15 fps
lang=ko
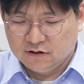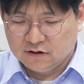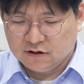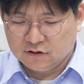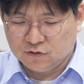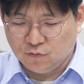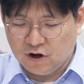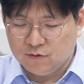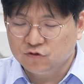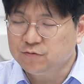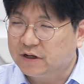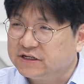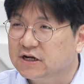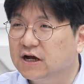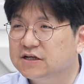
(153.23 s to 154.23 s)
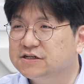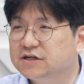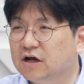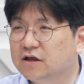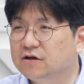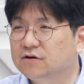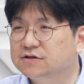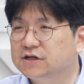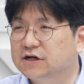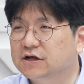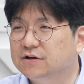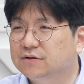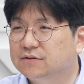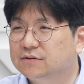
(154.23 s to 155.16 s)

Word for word: 그러니까 동아일보도 마찬가지 시각인 거잖아요.